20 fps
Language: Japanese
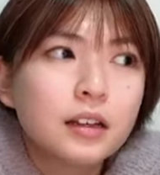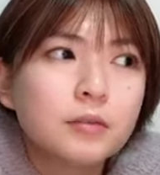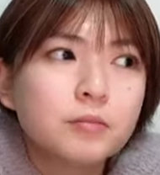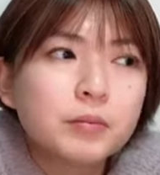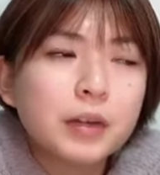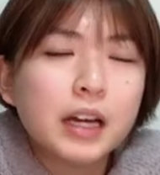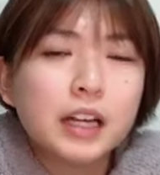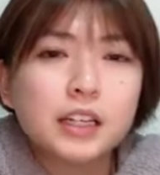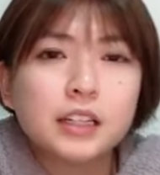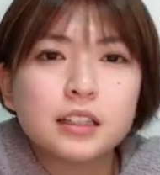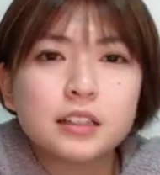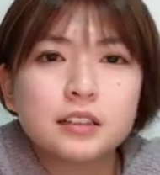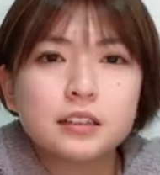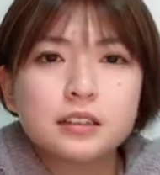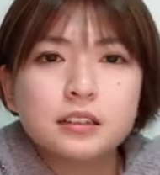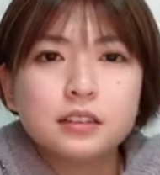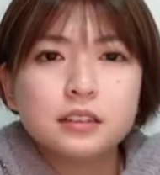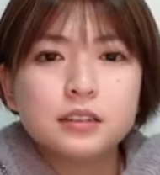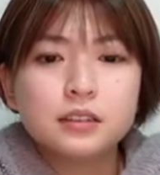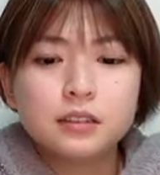まあ
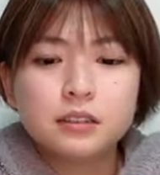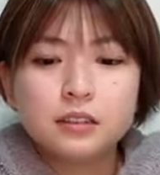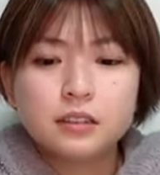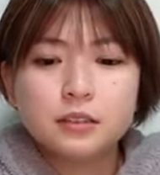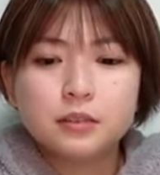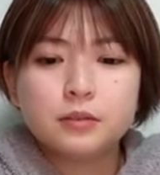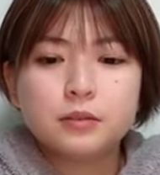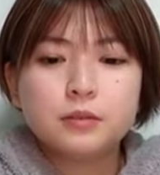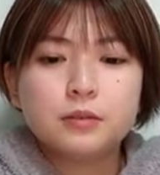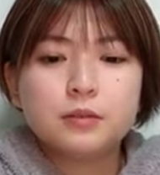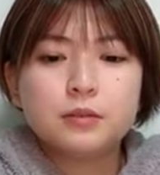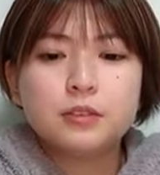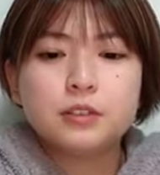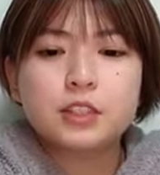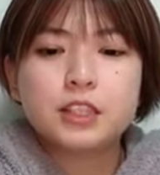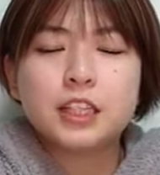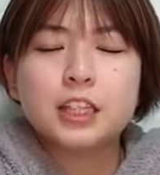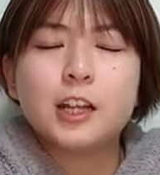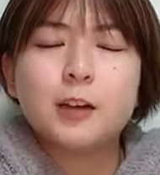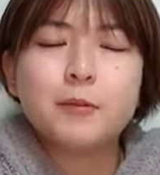
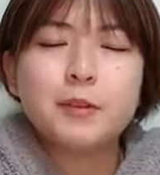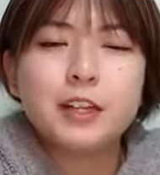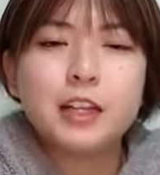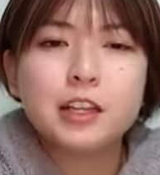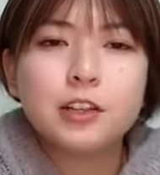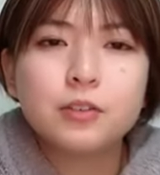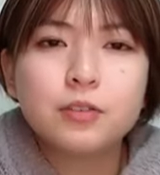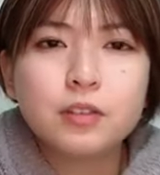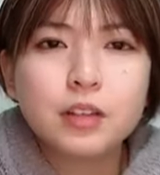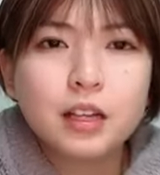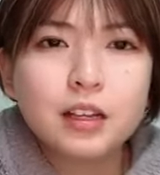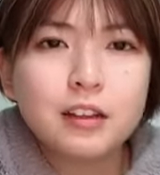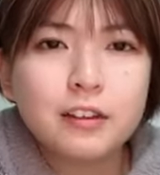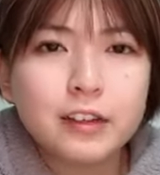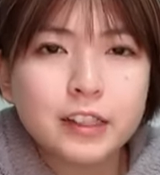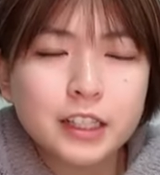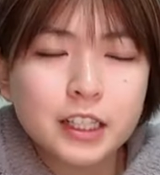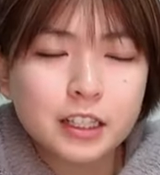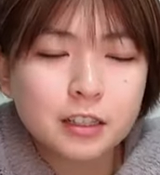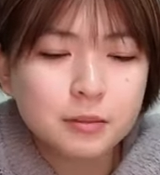月並みな表現に
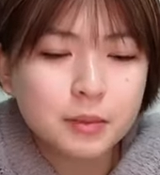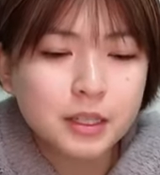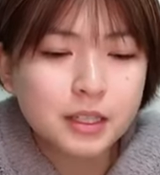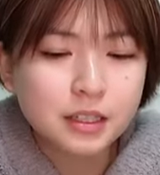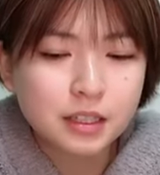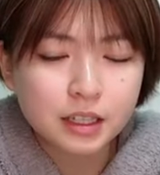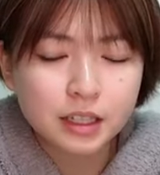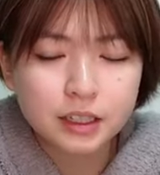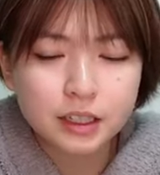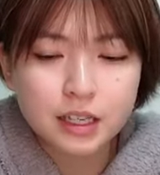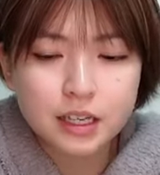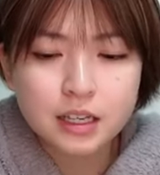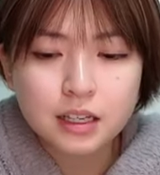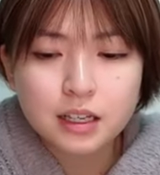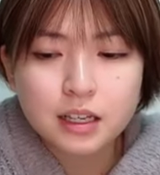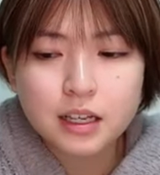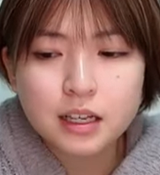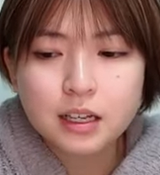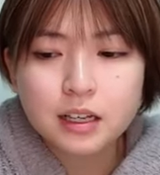はなりますがね